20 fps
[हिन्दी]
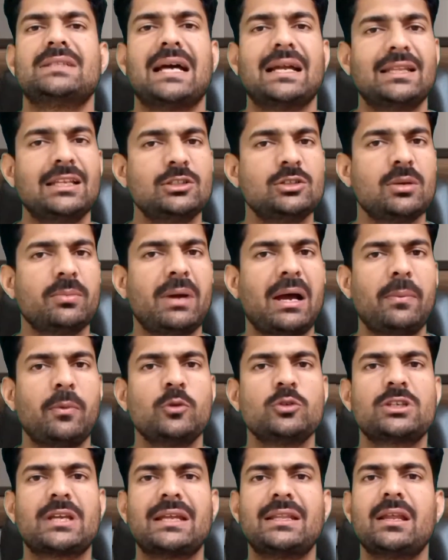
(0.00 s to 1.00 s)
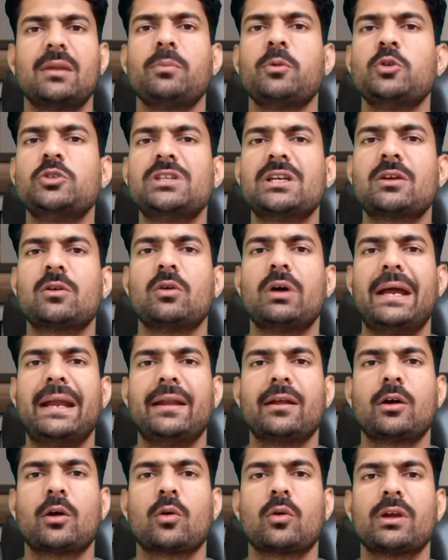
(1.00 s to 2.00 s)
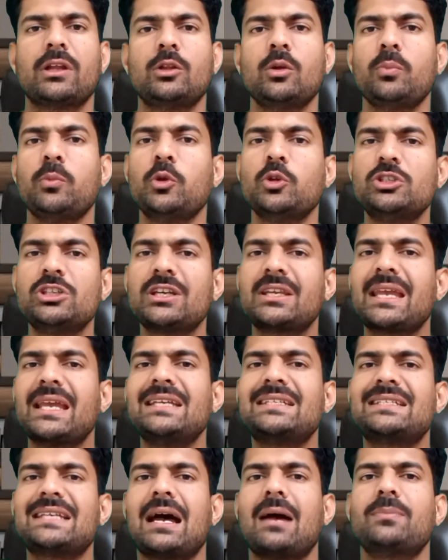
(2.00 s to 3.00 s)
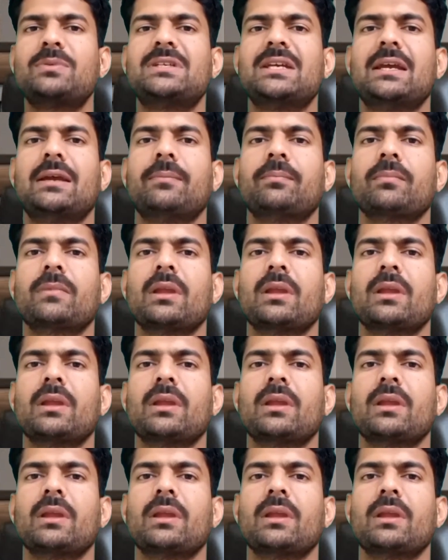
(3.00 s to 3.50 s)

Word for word: साथ ही जब आप उसके अंदर म्यूजिक को ऐड करोगे तो म्यूजिक के हिसाब से